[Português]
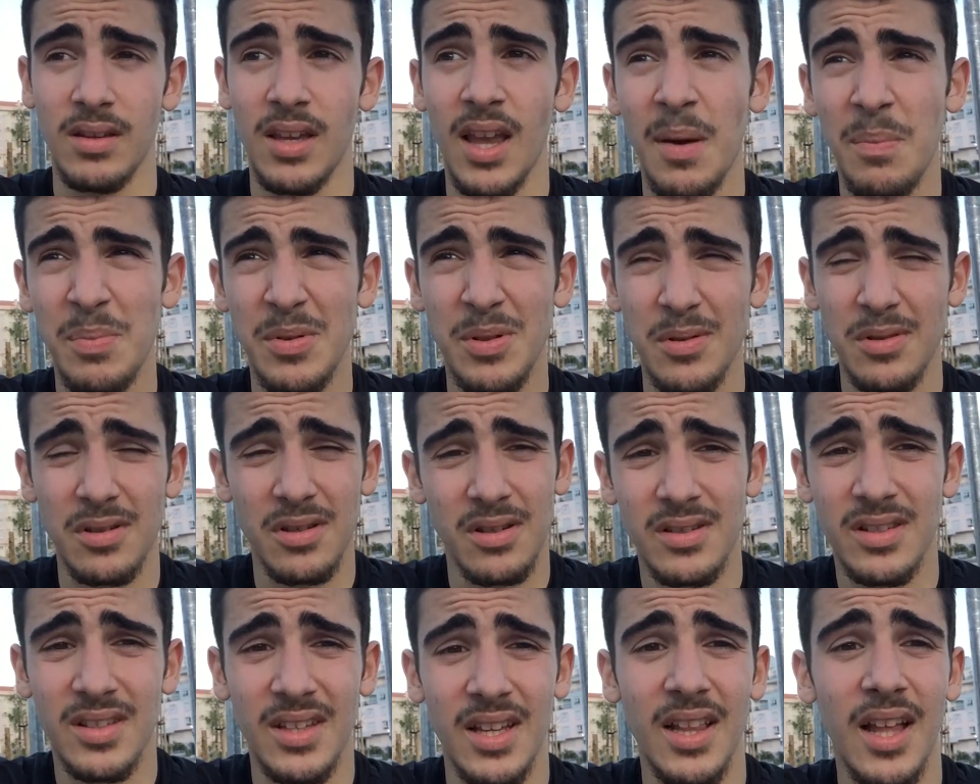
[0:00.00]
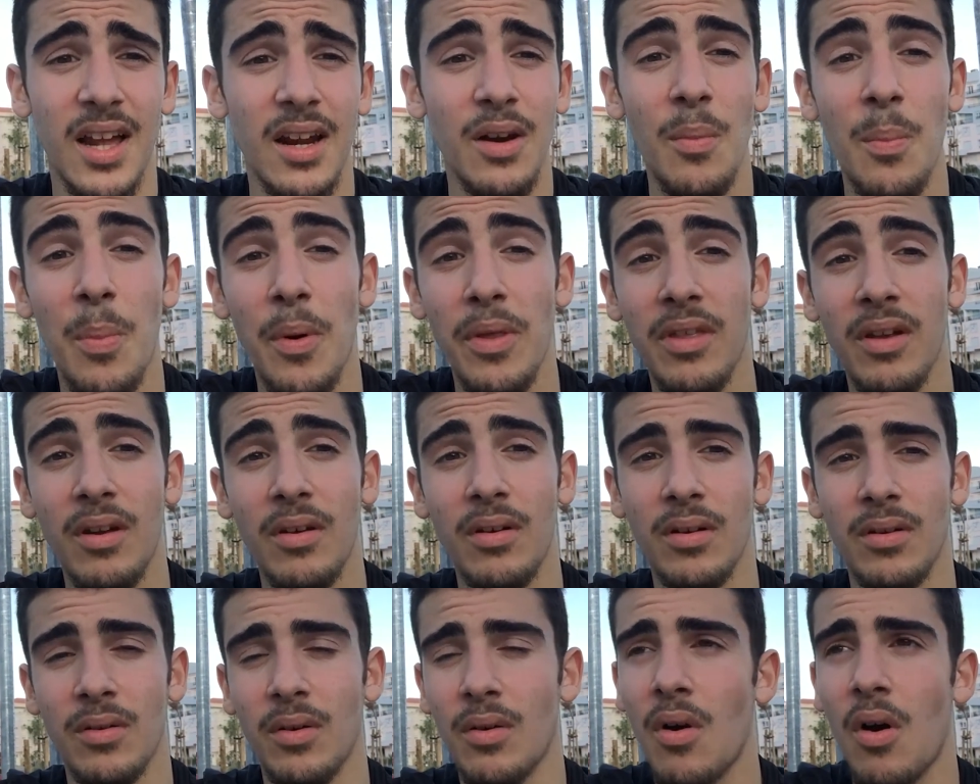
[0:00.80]
E há pessoas que se calhar não, podem,
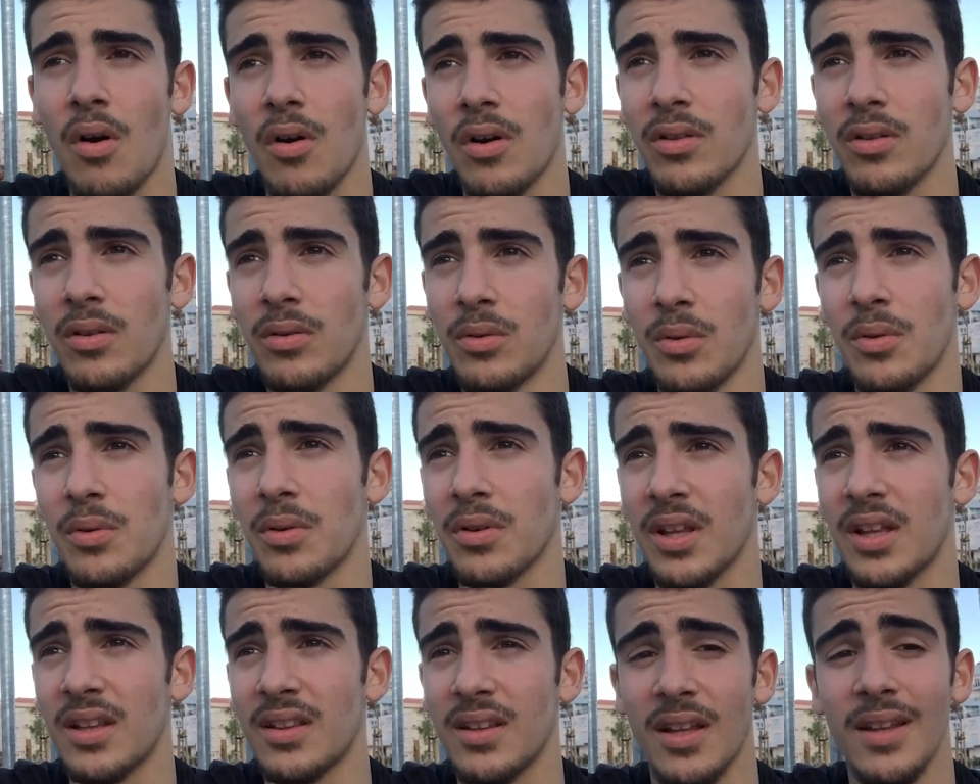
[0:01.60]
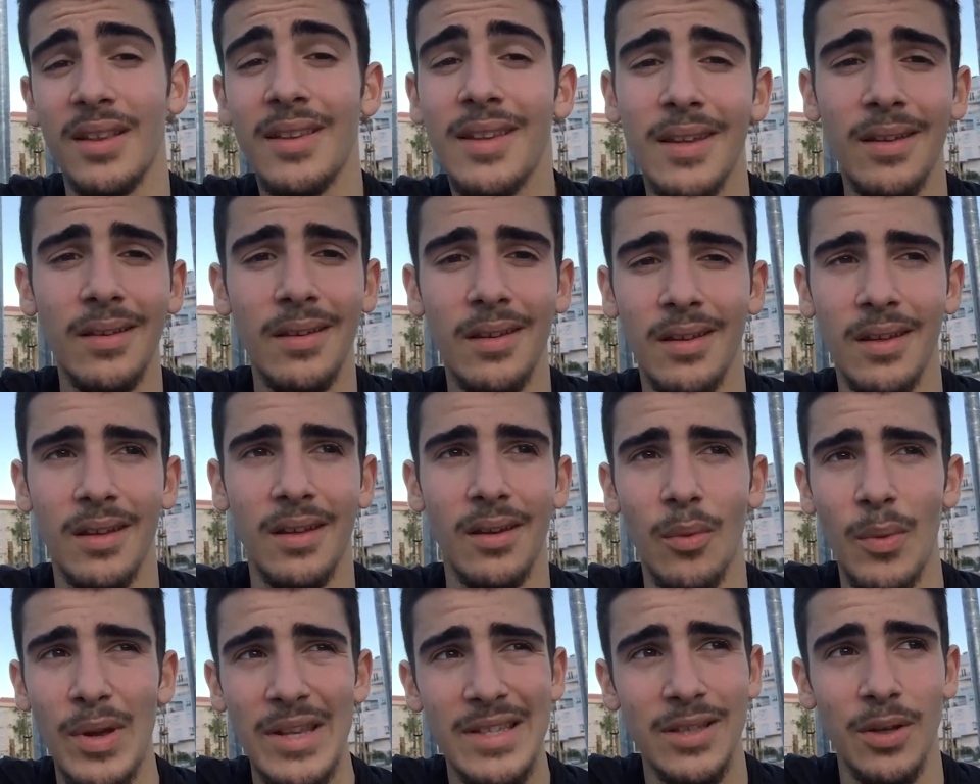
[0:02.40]
não, curtem, não curtem tanto e
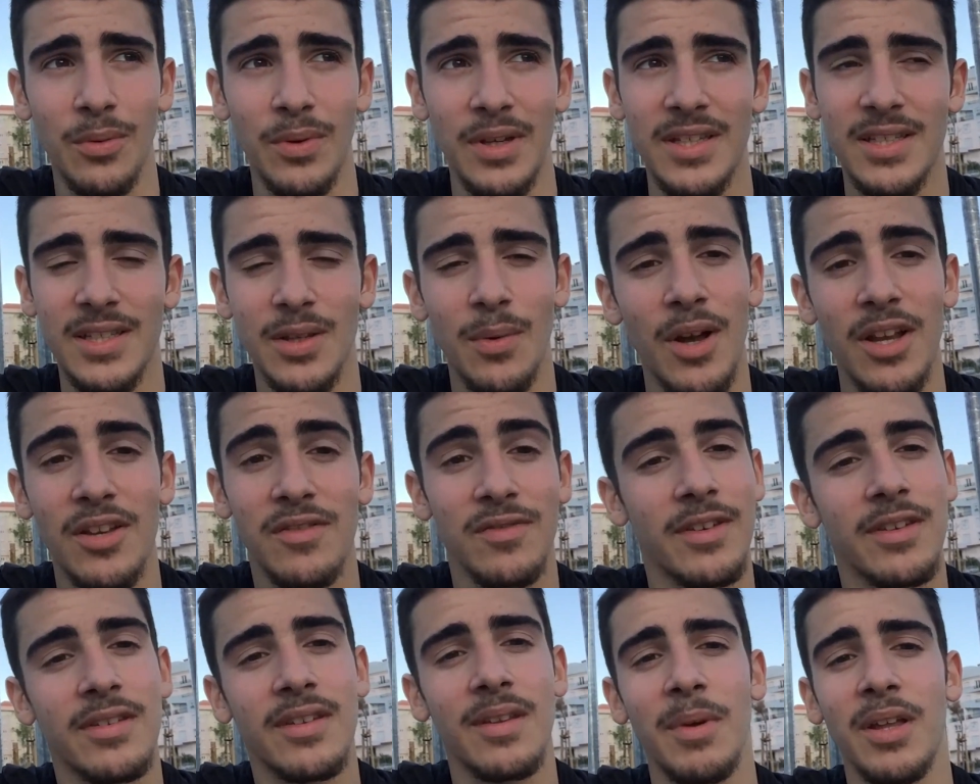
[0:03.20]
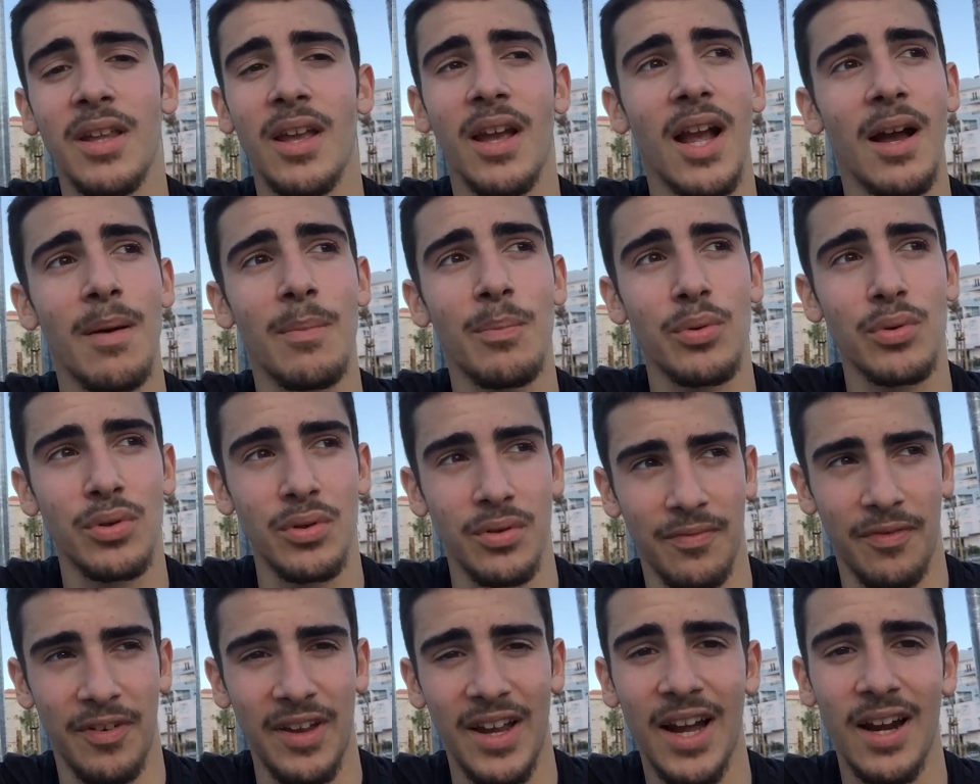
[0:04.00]
não é só isso. Eu às vezes também acabo por
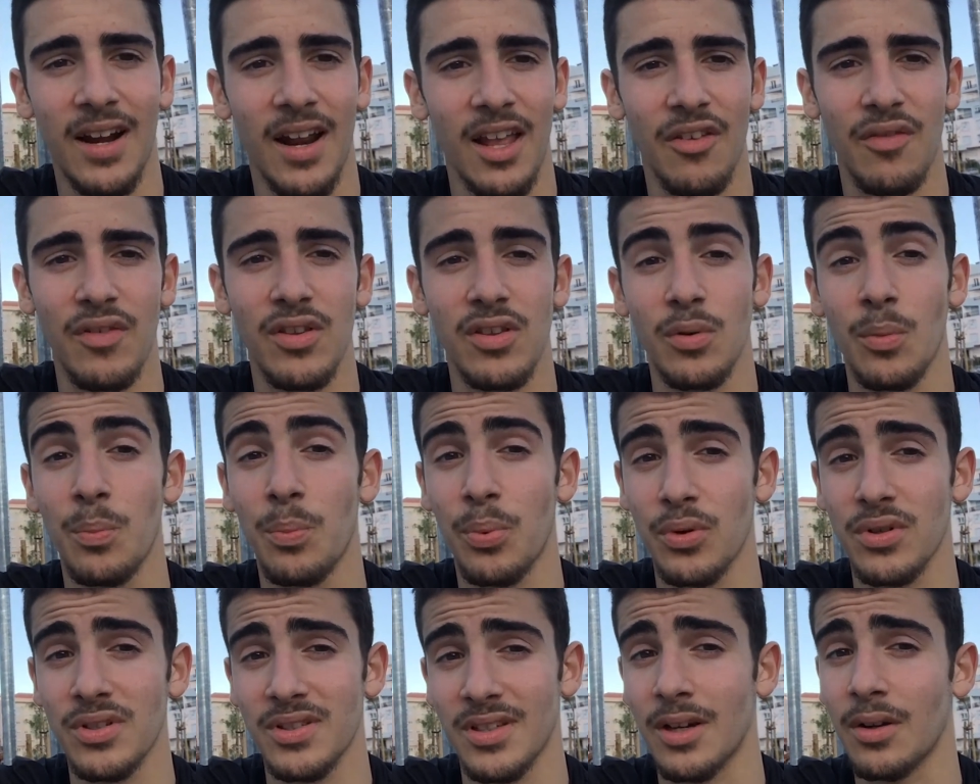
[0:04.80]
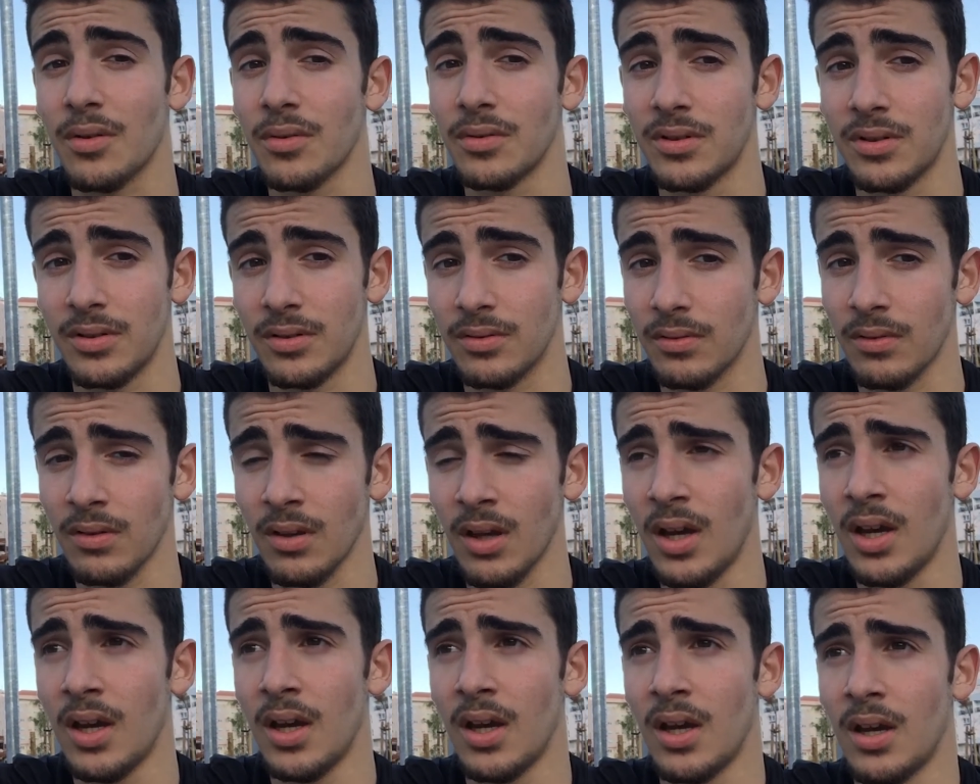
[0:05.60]
ficar às vezes um pouco sem conteúdo
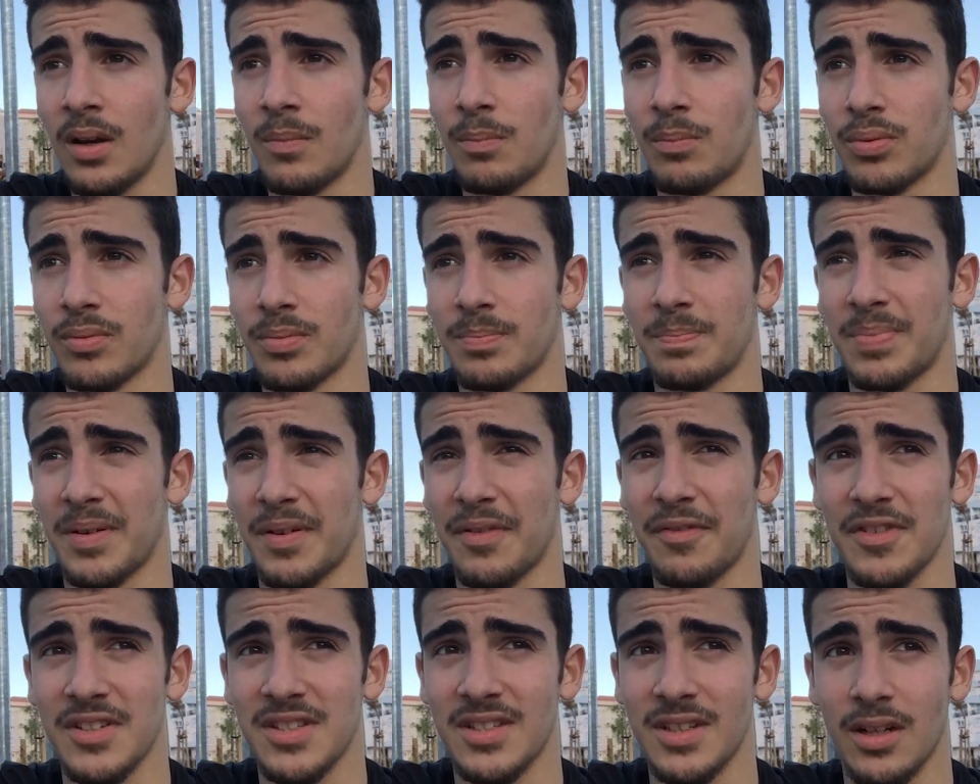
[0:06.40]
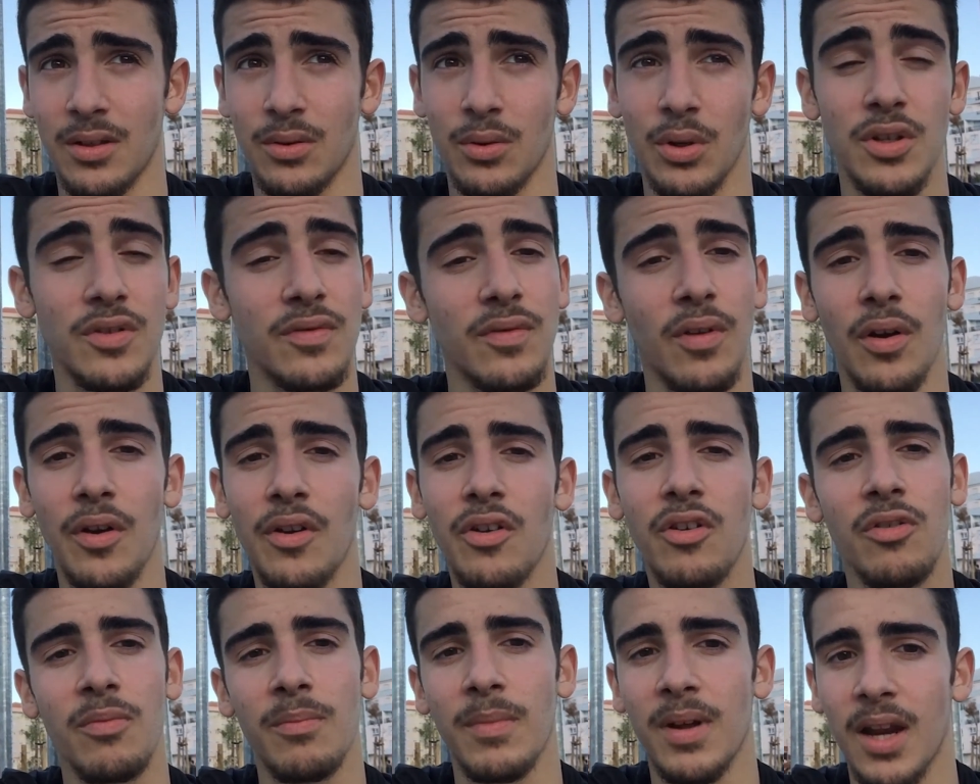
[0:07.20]
por, para fazer dois
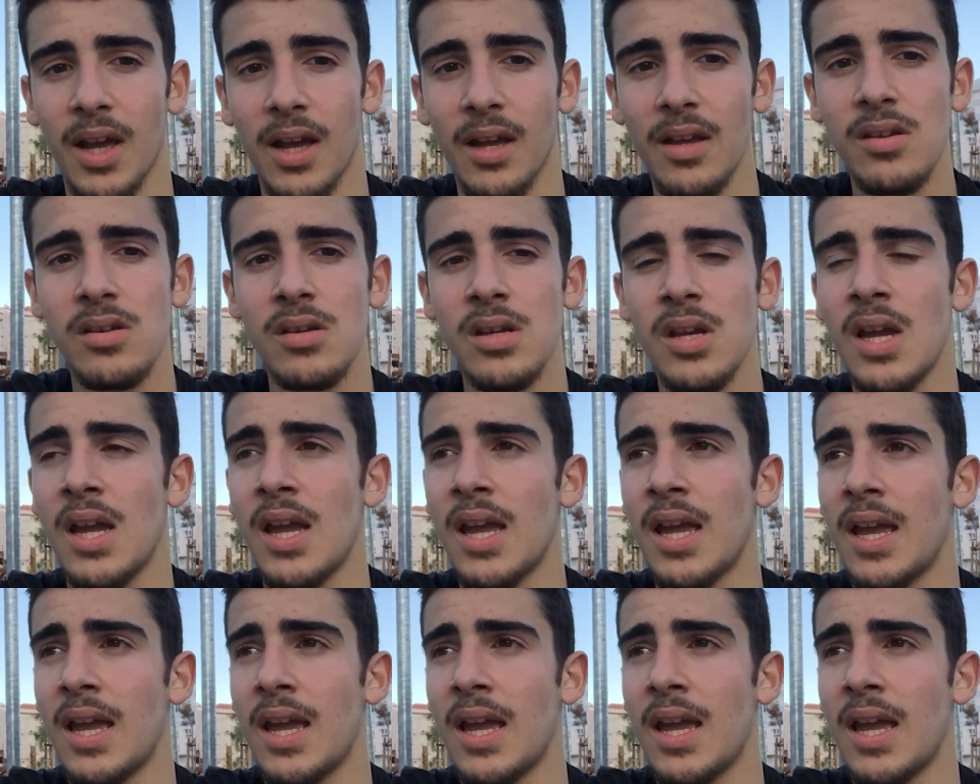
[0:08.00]
vlogs semanais.